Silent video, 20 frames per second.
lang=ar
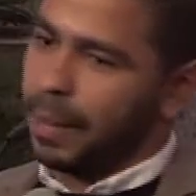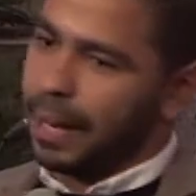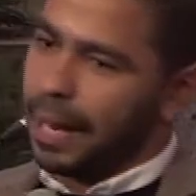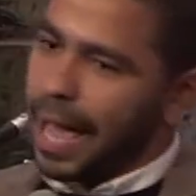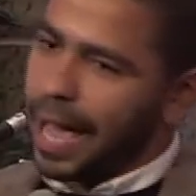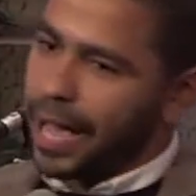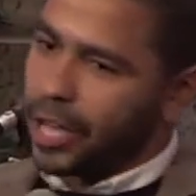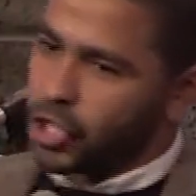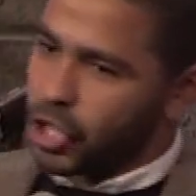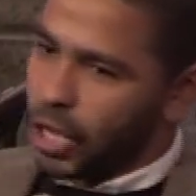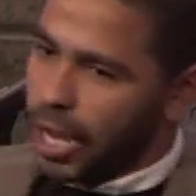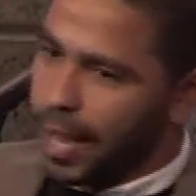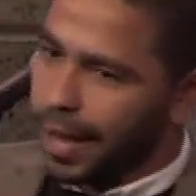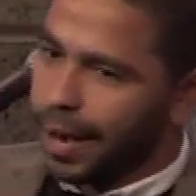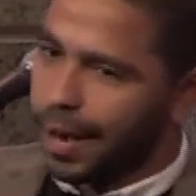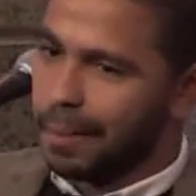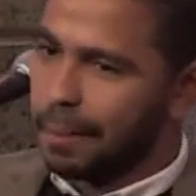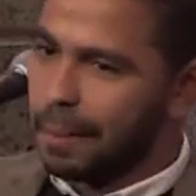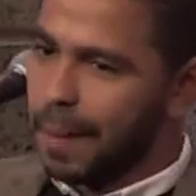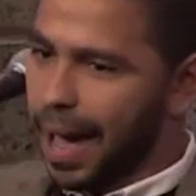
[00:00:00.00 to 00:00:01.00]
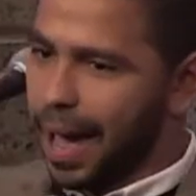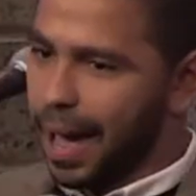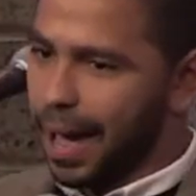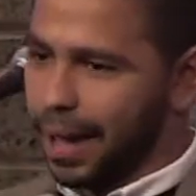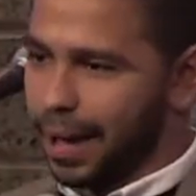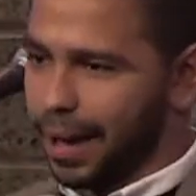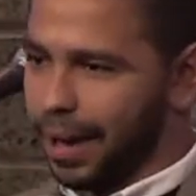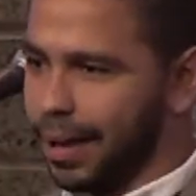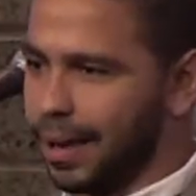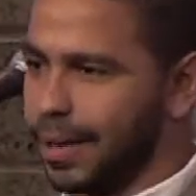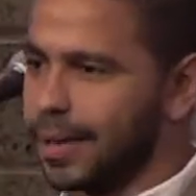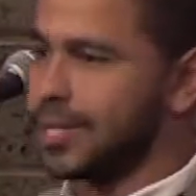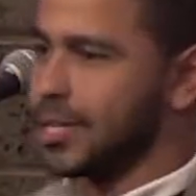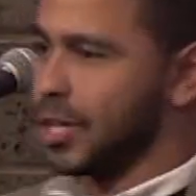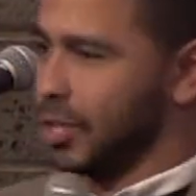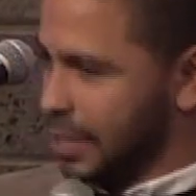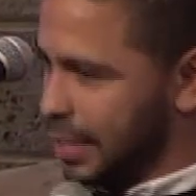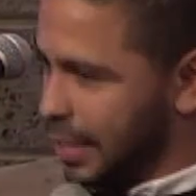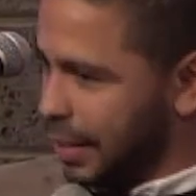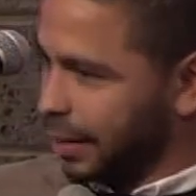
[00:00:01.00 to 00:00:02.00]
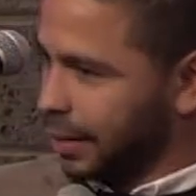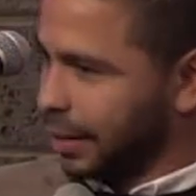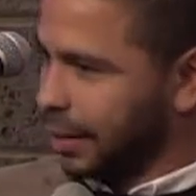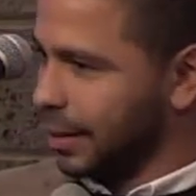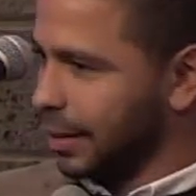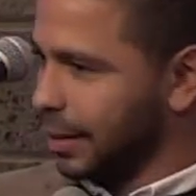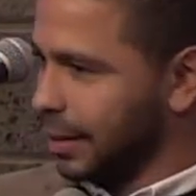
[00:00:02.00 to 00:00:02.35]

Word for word: لها شير مع صديق